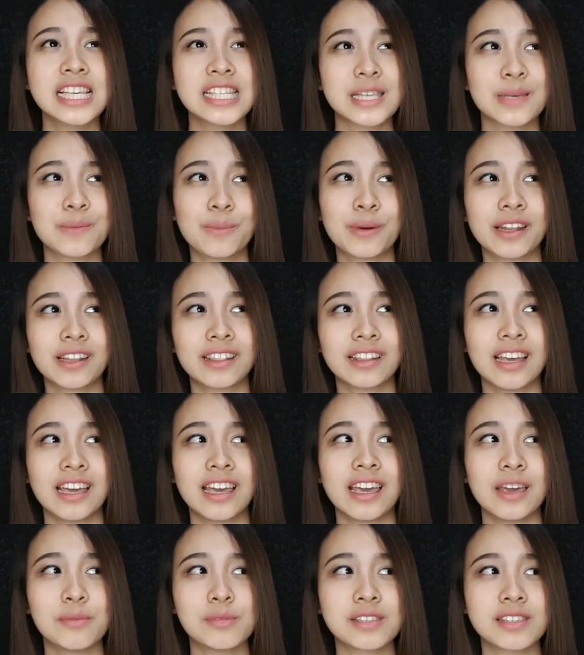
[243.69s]

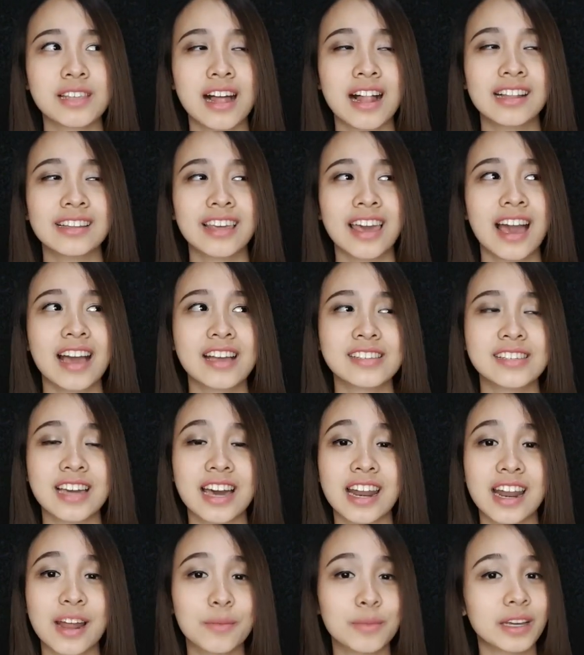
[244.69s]
seperti misalnya cara